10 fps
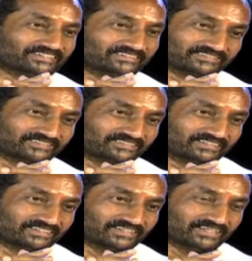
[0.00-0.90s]
అన్నాడు
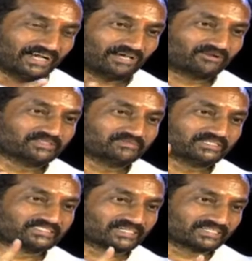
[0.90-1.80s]
ఆ రోజే
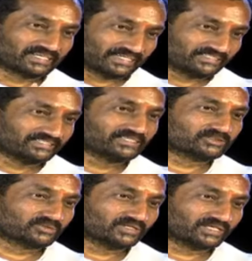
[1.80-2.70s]
మీరు స్ట్రిక్ట్గా యాక్షన్
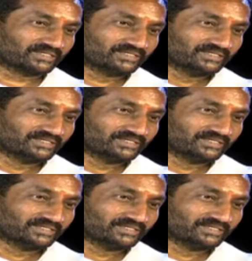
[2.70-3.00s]
తీసుకొని